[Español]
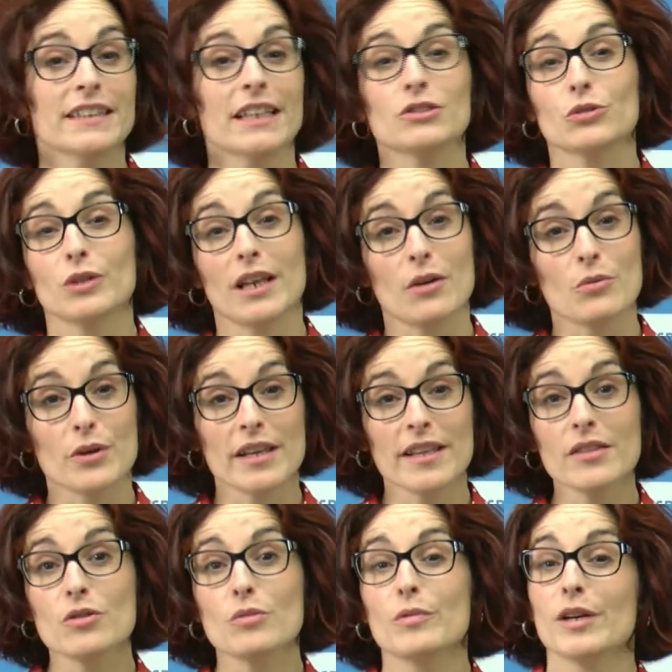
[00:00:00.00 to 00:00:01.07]
tanto en la
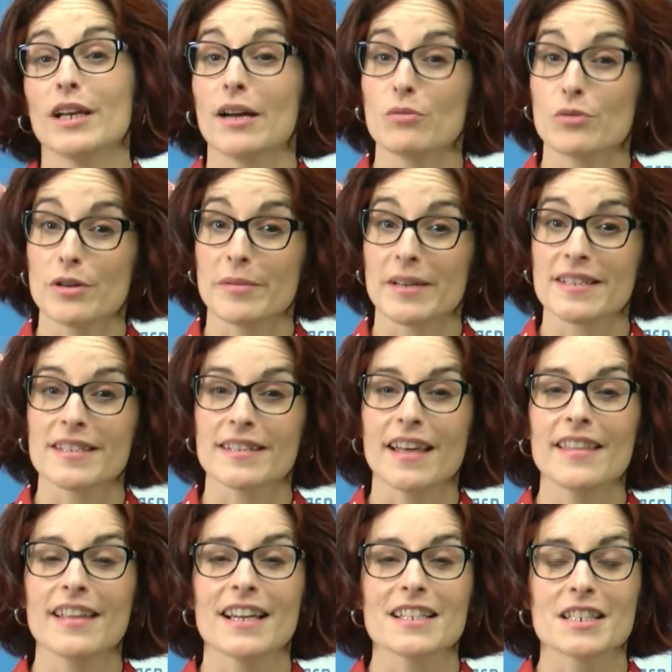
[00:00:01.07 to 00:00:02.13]
UNED como en la
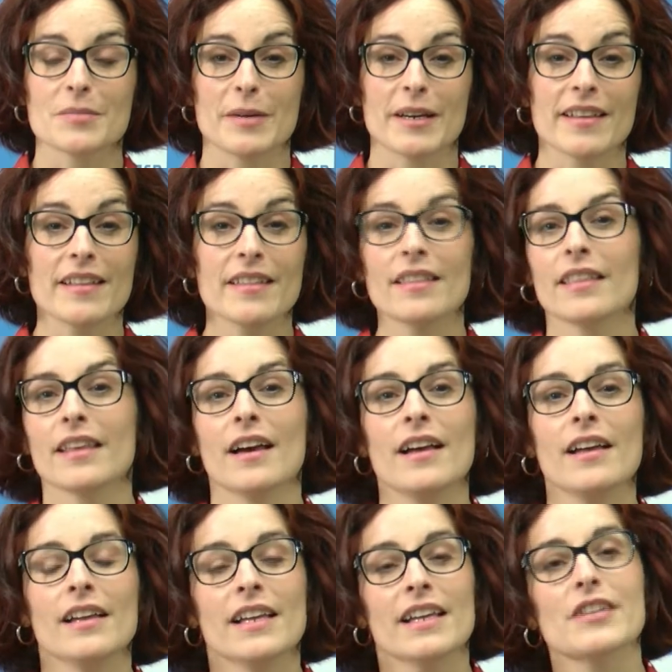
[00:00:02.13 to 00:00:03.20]
Universidad de la
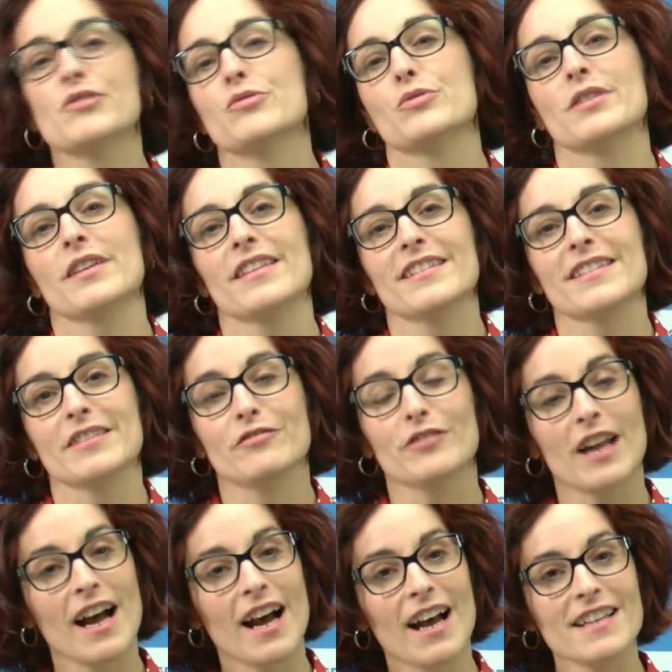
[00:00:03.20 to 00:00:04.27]
Experiencia, en sus sedes de
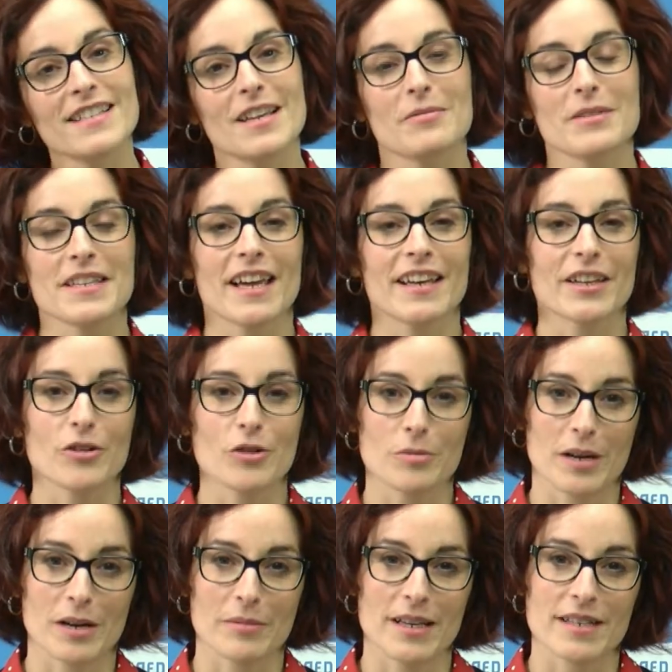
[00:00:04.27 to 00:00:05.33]
Fraga, Sabiñánigo y
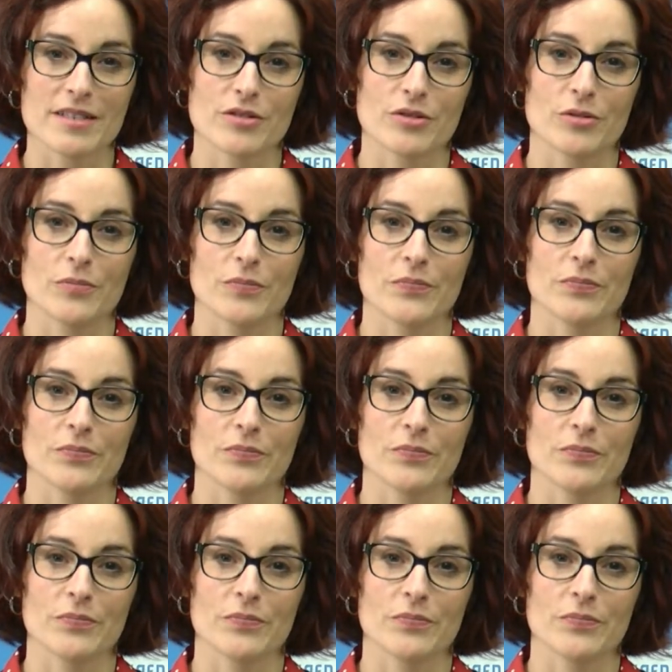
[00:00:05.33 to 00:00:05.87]
Barbastro.